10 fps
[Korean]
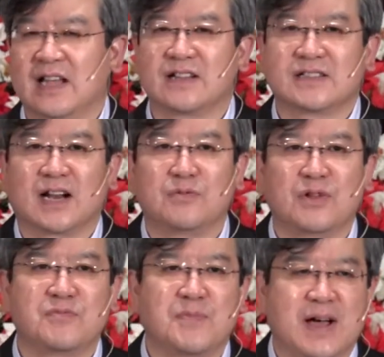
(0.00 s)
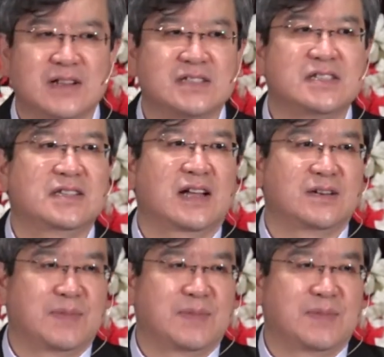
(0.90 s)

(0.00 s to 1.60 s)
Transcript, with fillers: 다른 사람으로부터 많은 질타를